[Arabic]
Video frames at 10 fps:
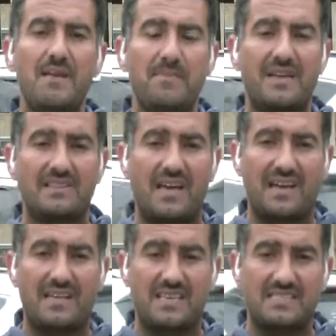من
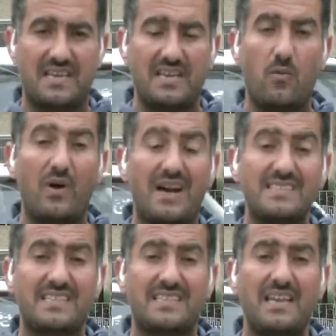الطائرات الإسرائيلية
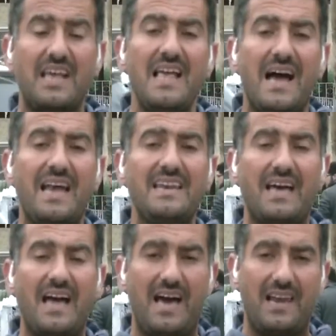وخاصة أن